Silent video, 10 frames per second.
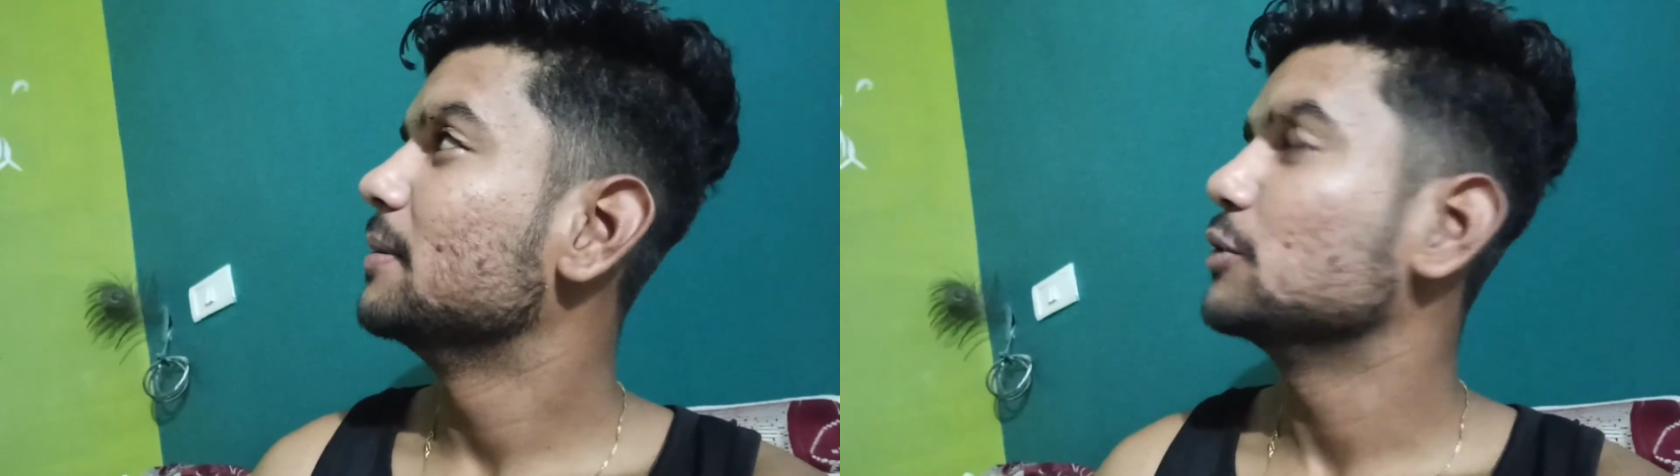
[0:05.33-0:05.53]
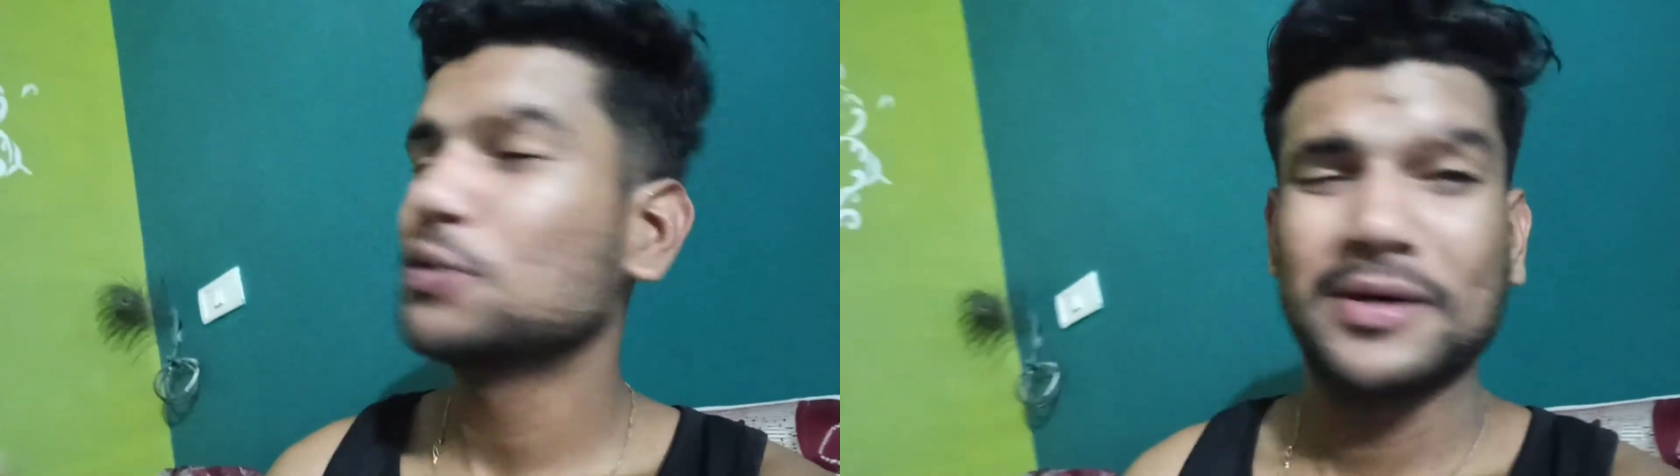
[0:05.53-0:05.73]

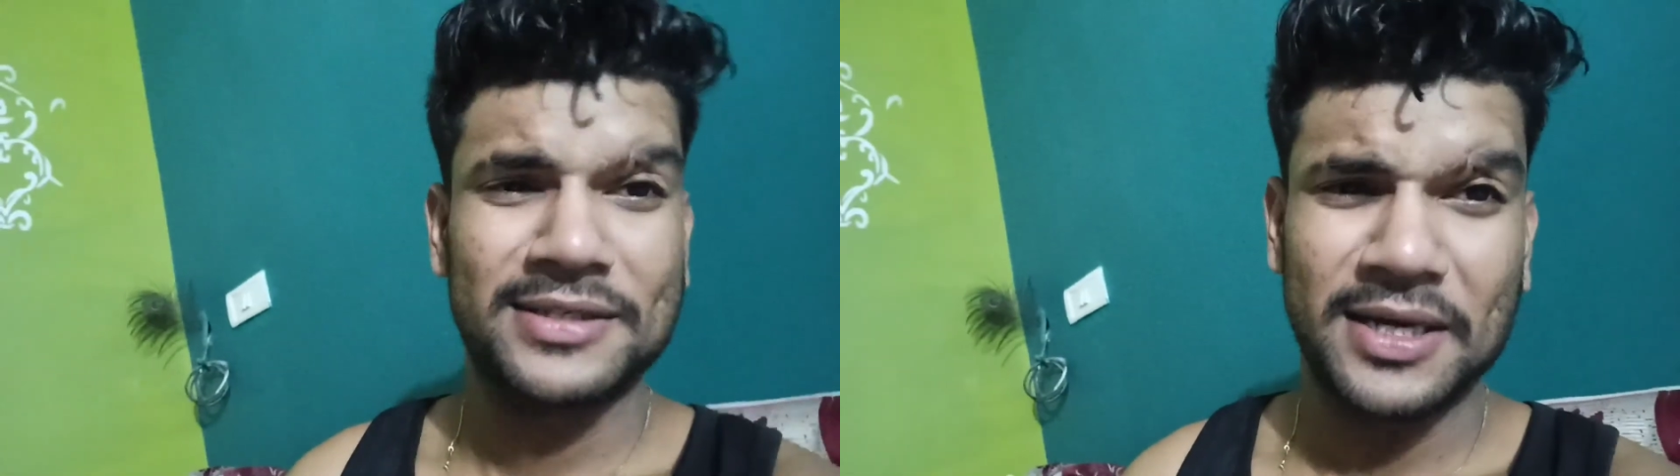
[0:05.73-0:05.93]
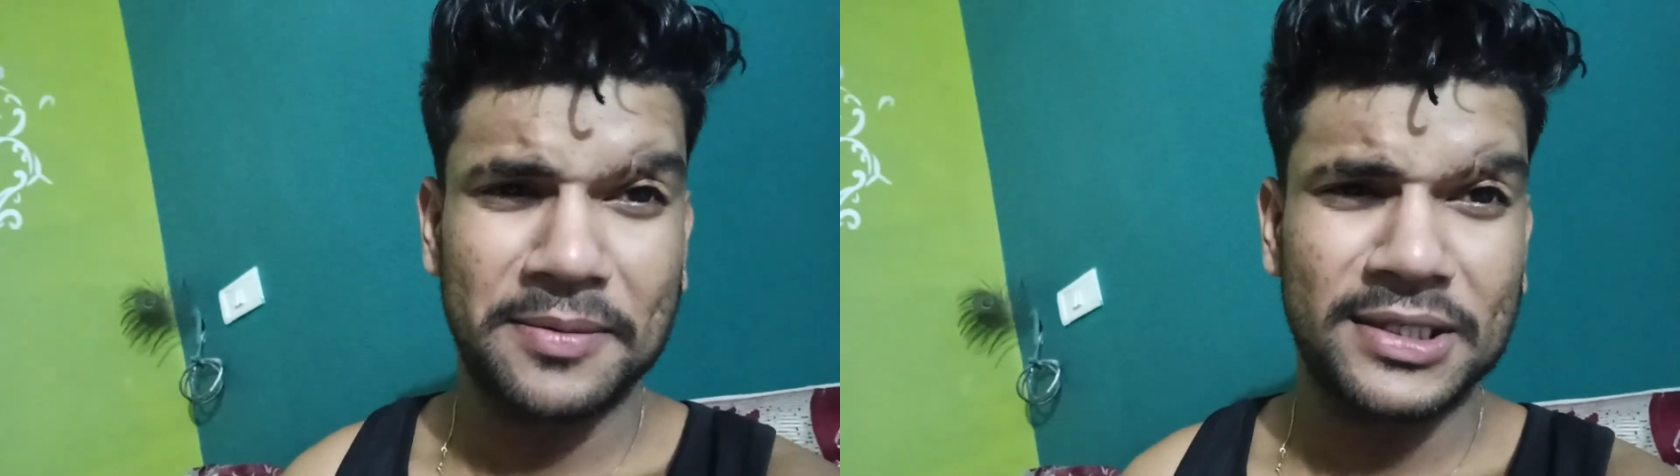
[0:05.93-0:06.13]
अभी सुबह के
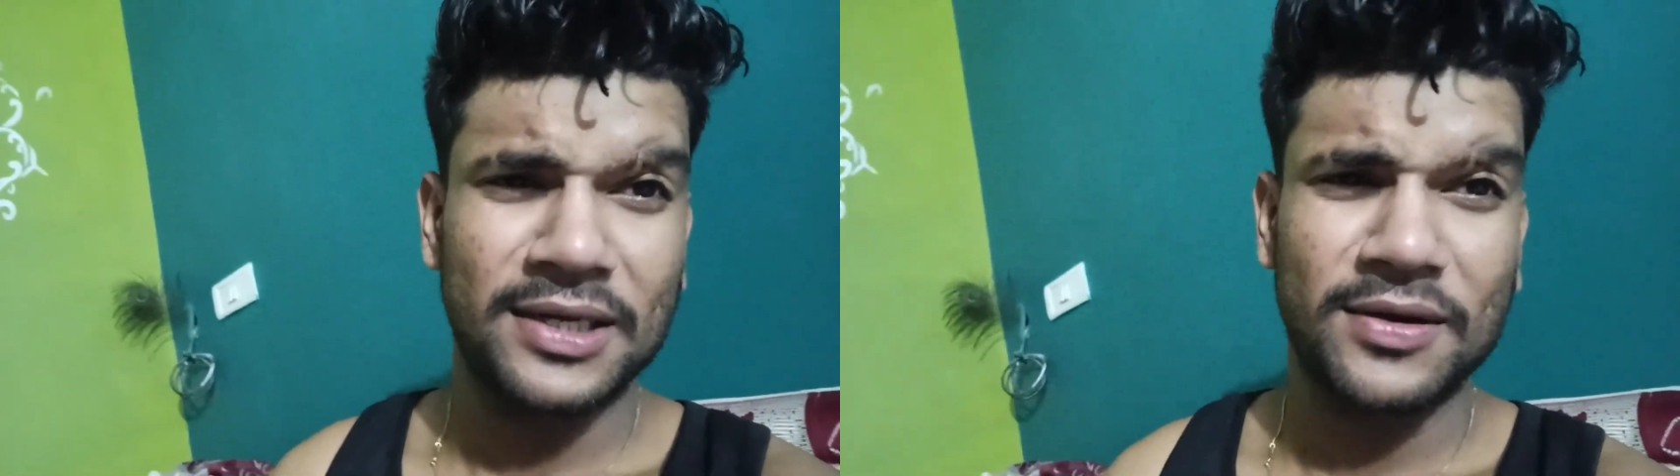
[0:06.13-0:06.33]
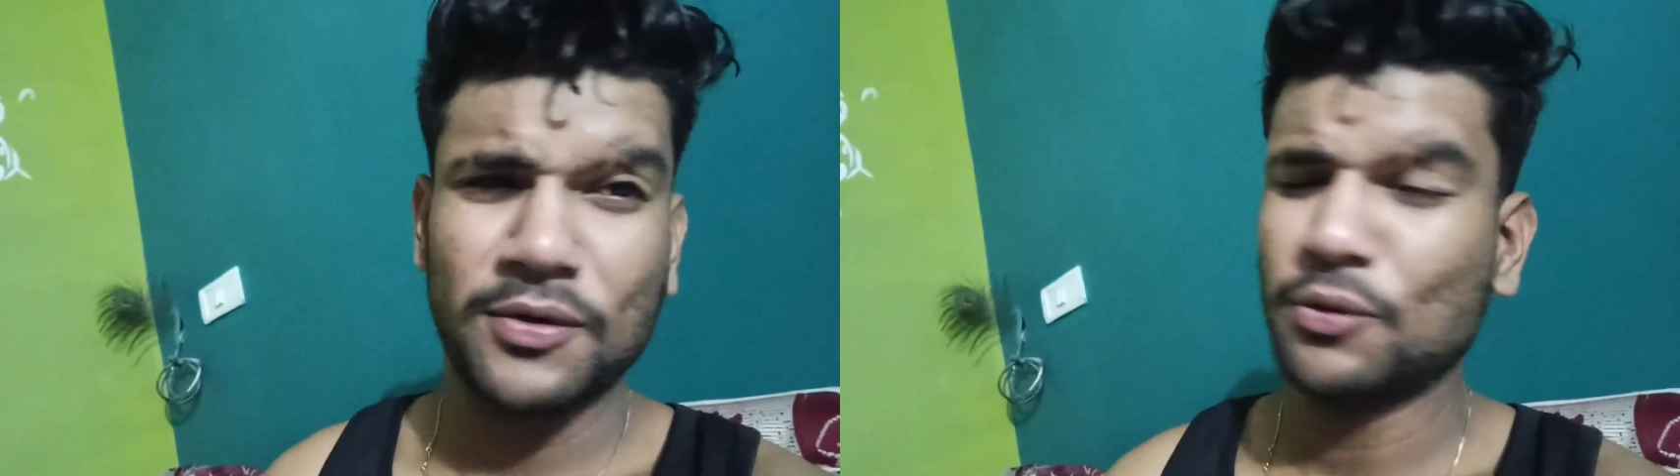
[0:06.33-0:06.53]
छः बज
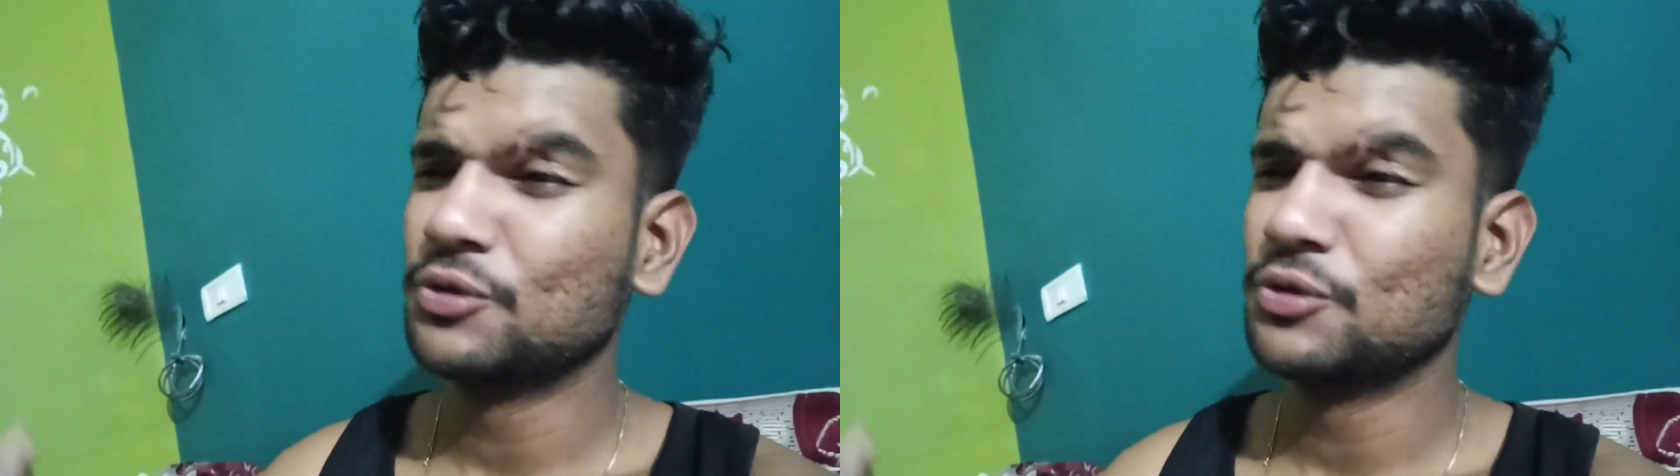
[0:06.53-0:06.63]
रहे हैं और